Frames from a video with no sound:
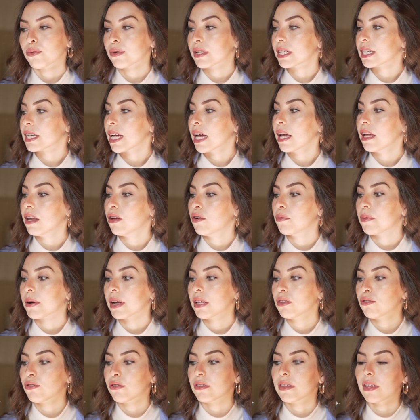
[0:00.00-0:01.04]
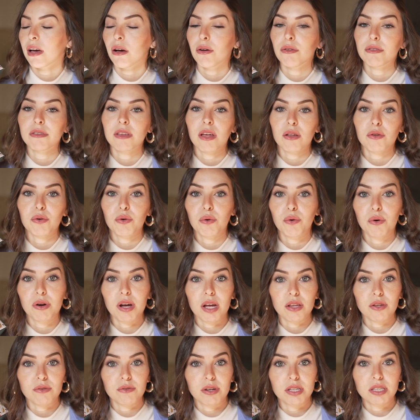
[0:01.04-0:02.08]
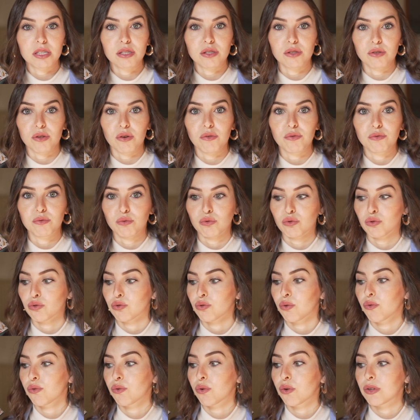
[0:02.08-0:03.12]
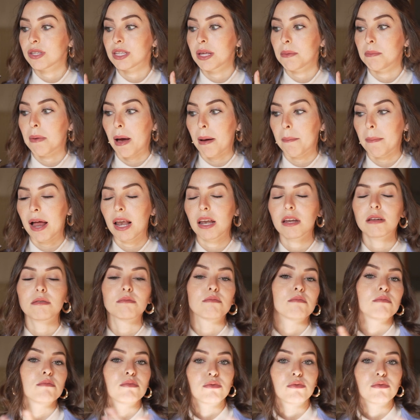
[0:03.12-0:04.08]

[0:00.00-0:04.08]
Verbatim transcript: Donc déjà, il est au prix de 44,99€, donc je trouve que c'est pas mal.